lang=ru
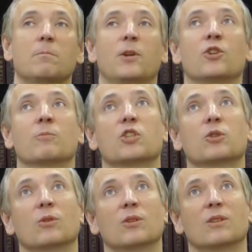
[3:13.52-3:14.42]
Причем,
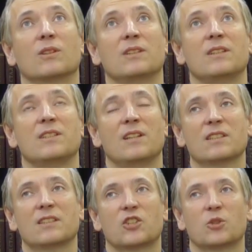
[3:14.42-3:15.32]
что
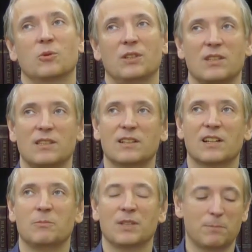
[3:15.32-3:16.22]
интересно, что эта
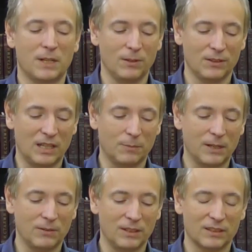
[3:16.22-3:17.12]
телеграмма направлен,
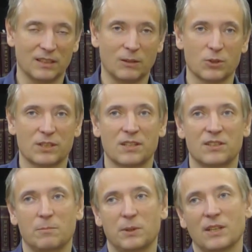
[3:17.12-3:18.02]
отправлена, э, как я уже
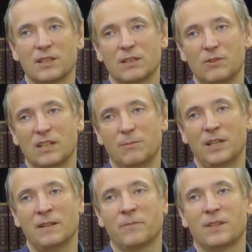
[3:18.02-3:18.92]
сказал, 15
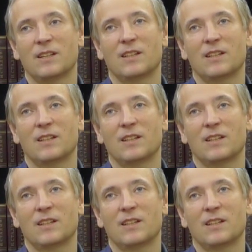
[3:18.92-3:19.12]
декабря,